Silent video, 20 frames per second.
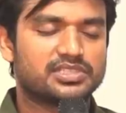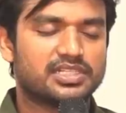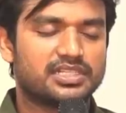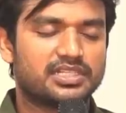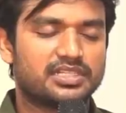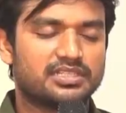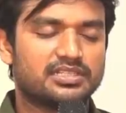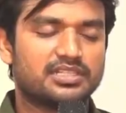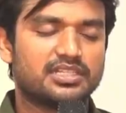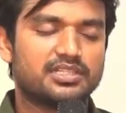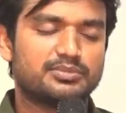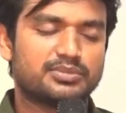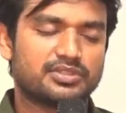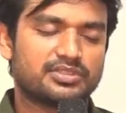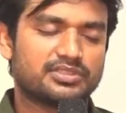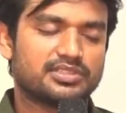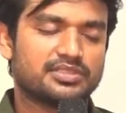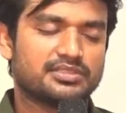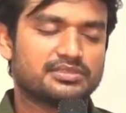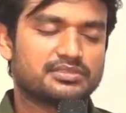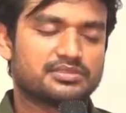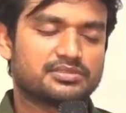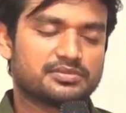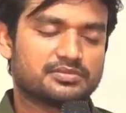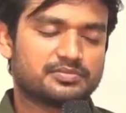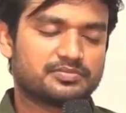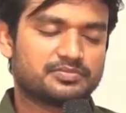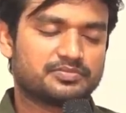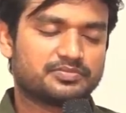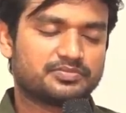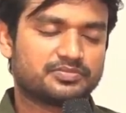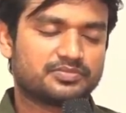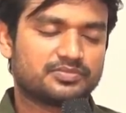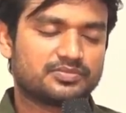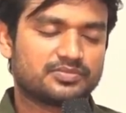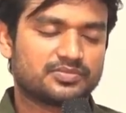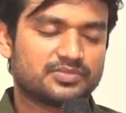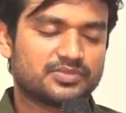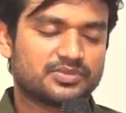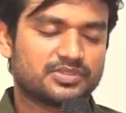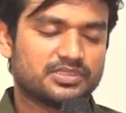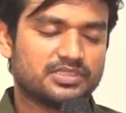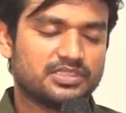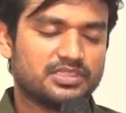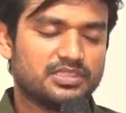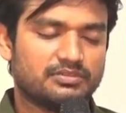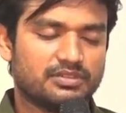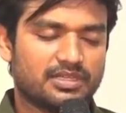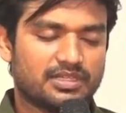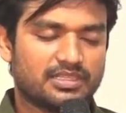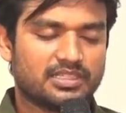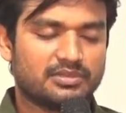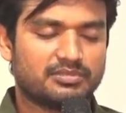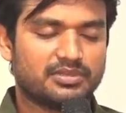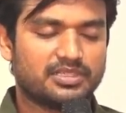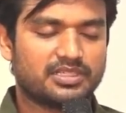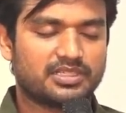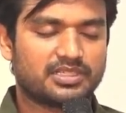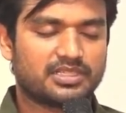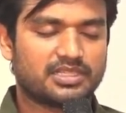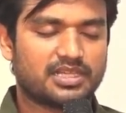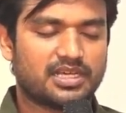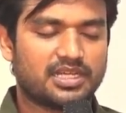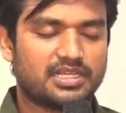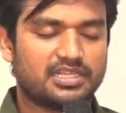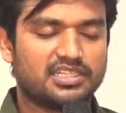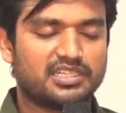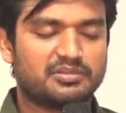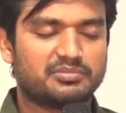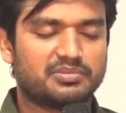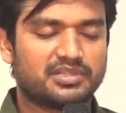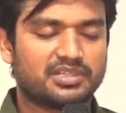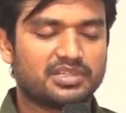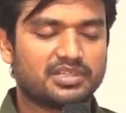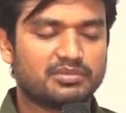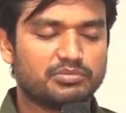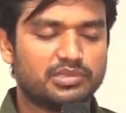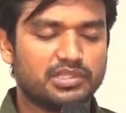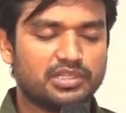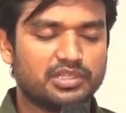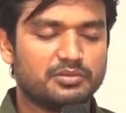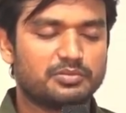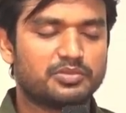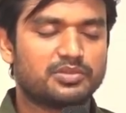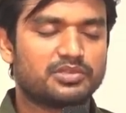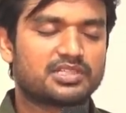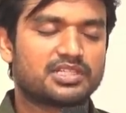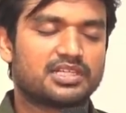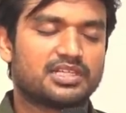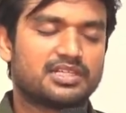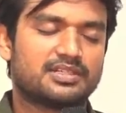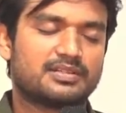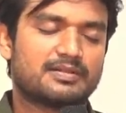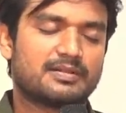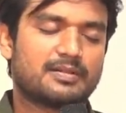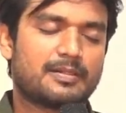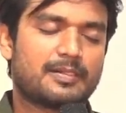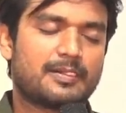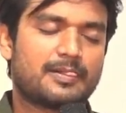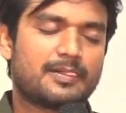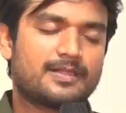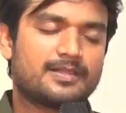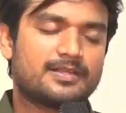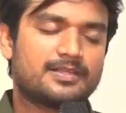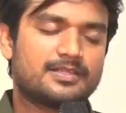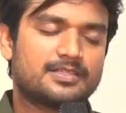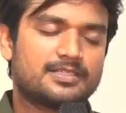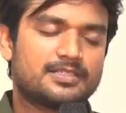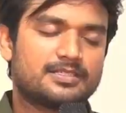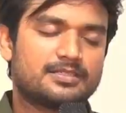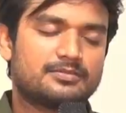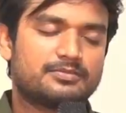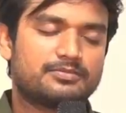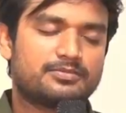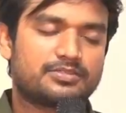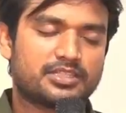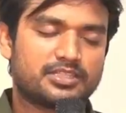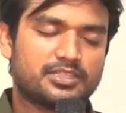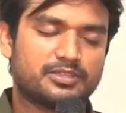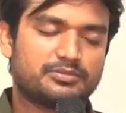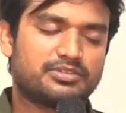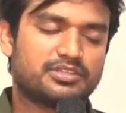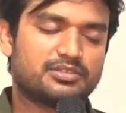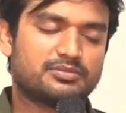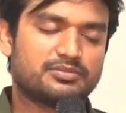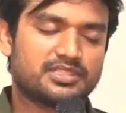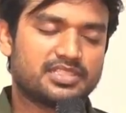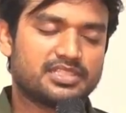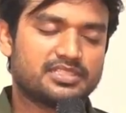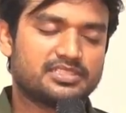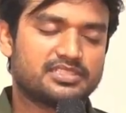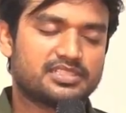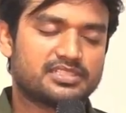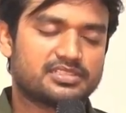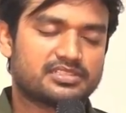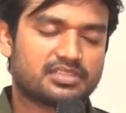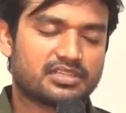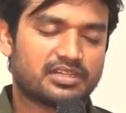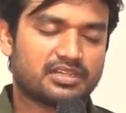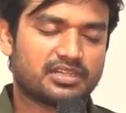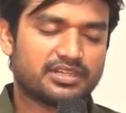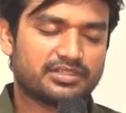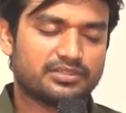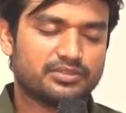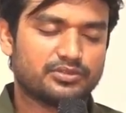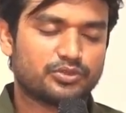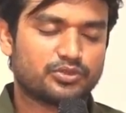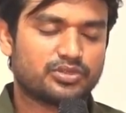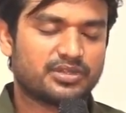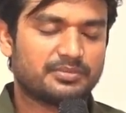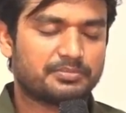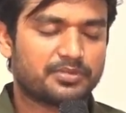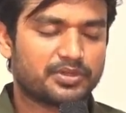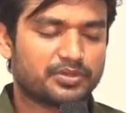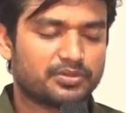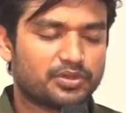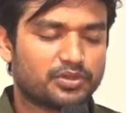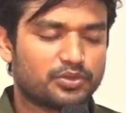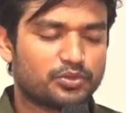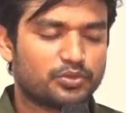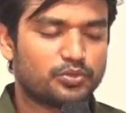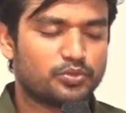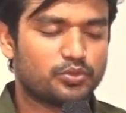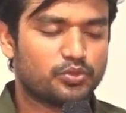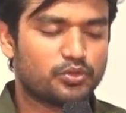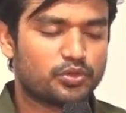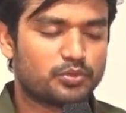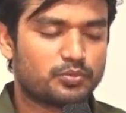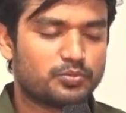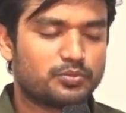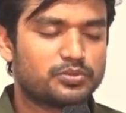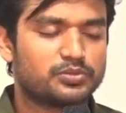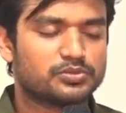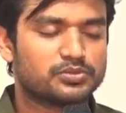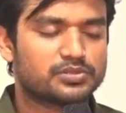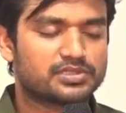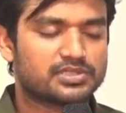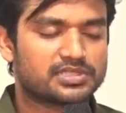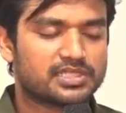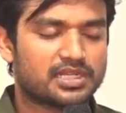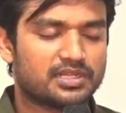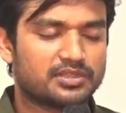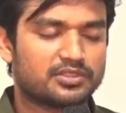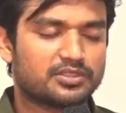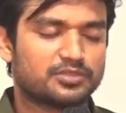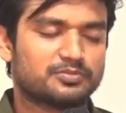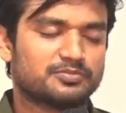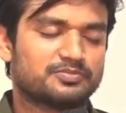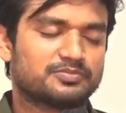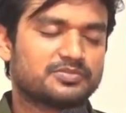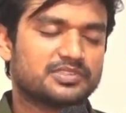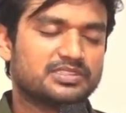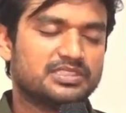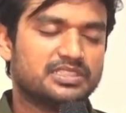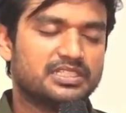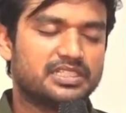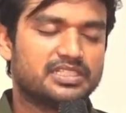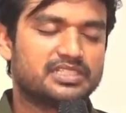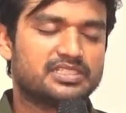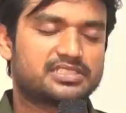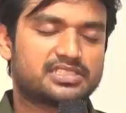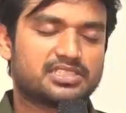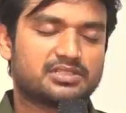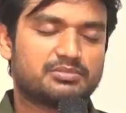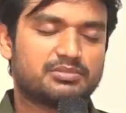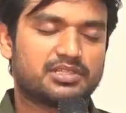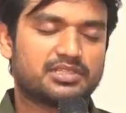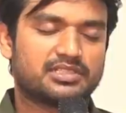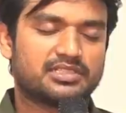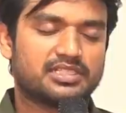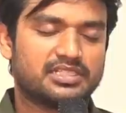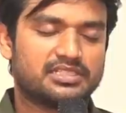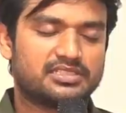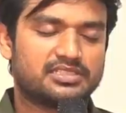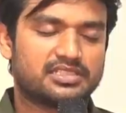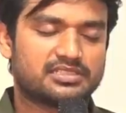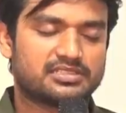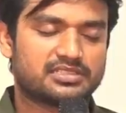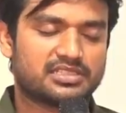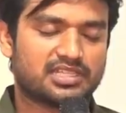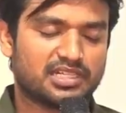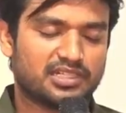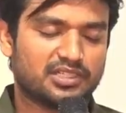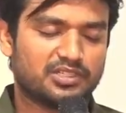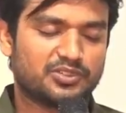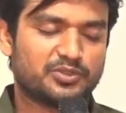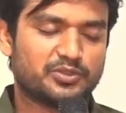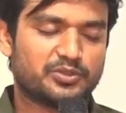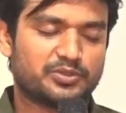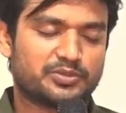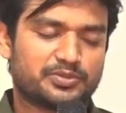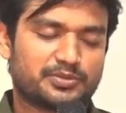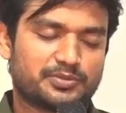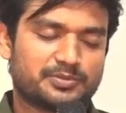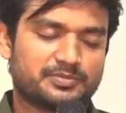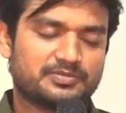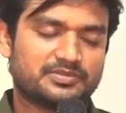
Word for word: జరిగిందని మీకు తెలుసు ఇది వ్యర్థమైన కాలయాపనగా మిగిలిపోక ప్రతిఫలం దయచేస్తారని అర్థిస్తూ అప్పటి వరకు ఓర్పు సహనం నిరీక్షణ మాకు దయచేస్తారని కోరుతూ